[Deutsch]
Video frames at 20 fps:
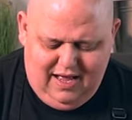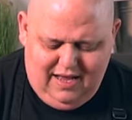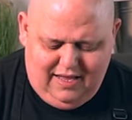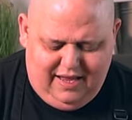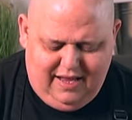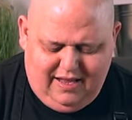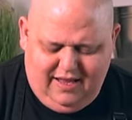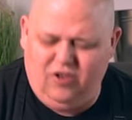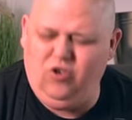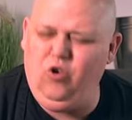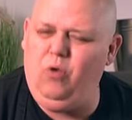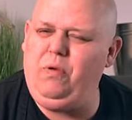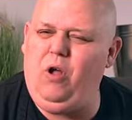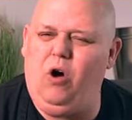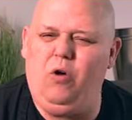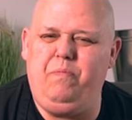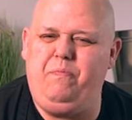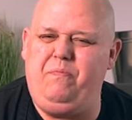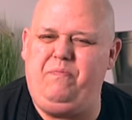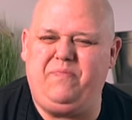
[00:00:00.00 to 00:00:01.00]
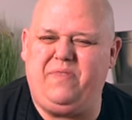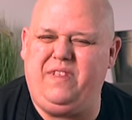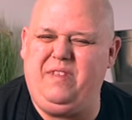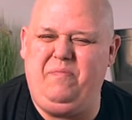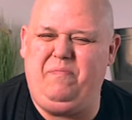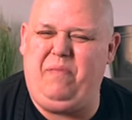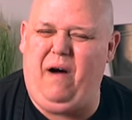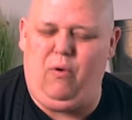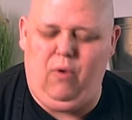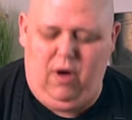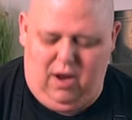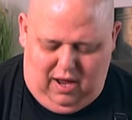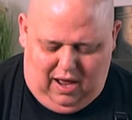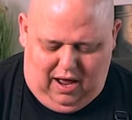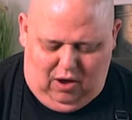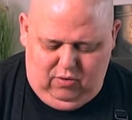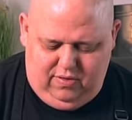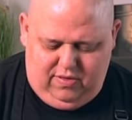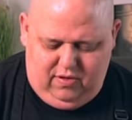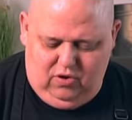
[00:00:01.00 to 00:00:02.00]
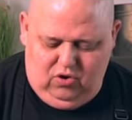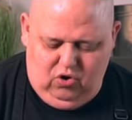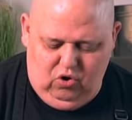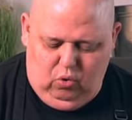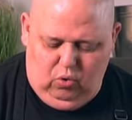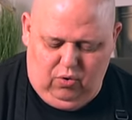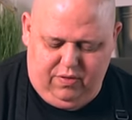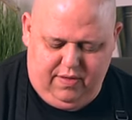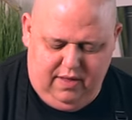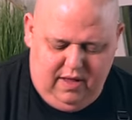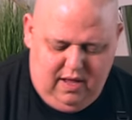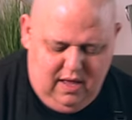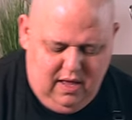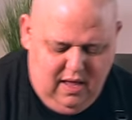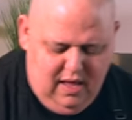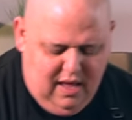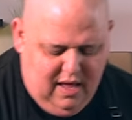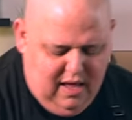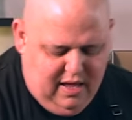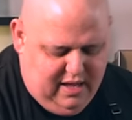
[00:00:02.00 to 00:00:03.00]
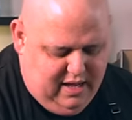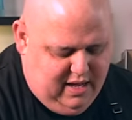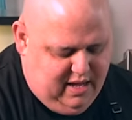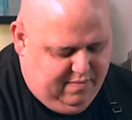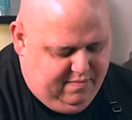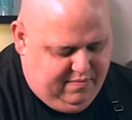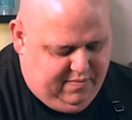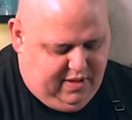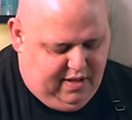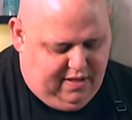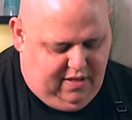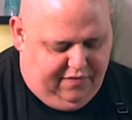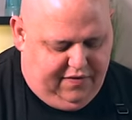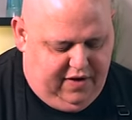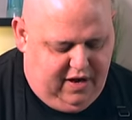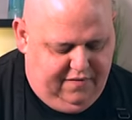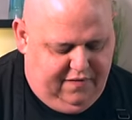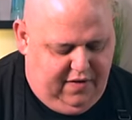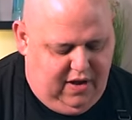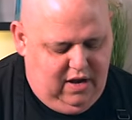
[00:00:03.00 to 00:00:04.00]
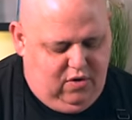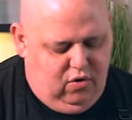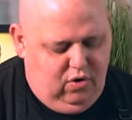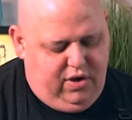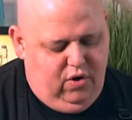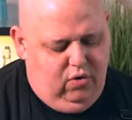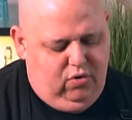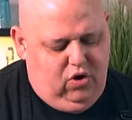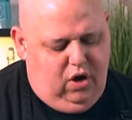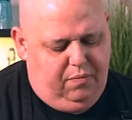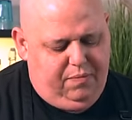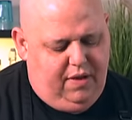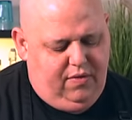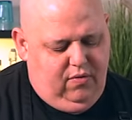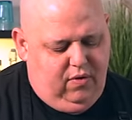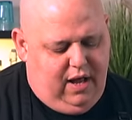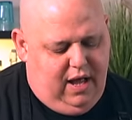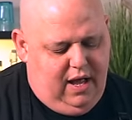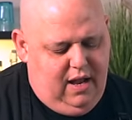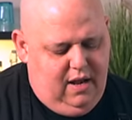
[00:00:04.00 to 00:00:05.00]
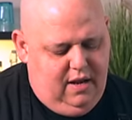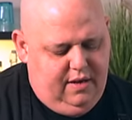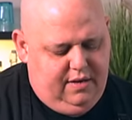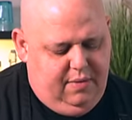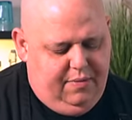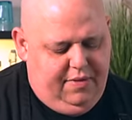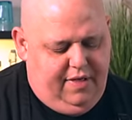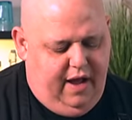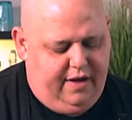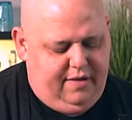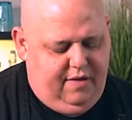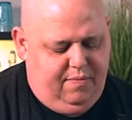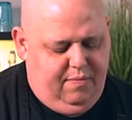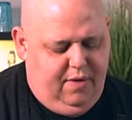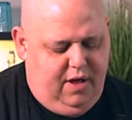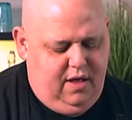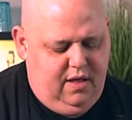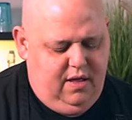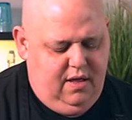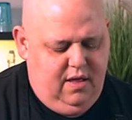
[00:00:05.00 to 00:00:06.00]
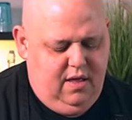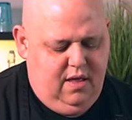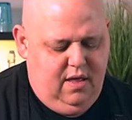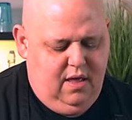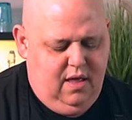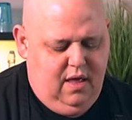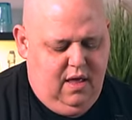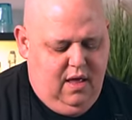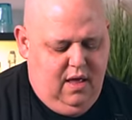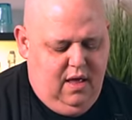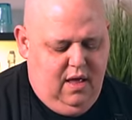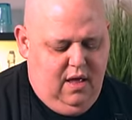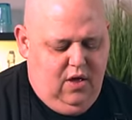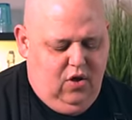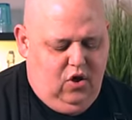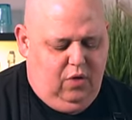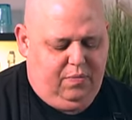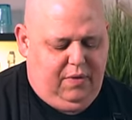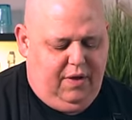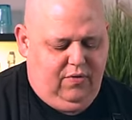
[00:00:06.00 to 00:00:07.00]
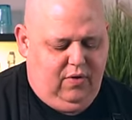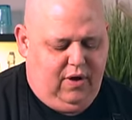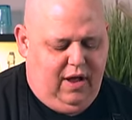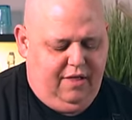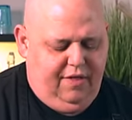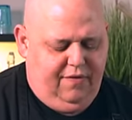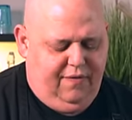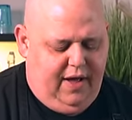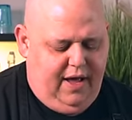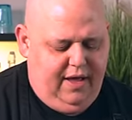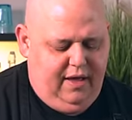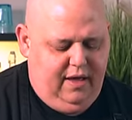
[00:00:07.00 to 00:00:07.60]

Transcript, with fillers: den Knoblauch, die Power raus und los. Ne? Ähm, das ist auf jeden Fall, guck, hier unten kommt dann so geil, Timmy, zeigt das mal. Kommt dann so ganz fein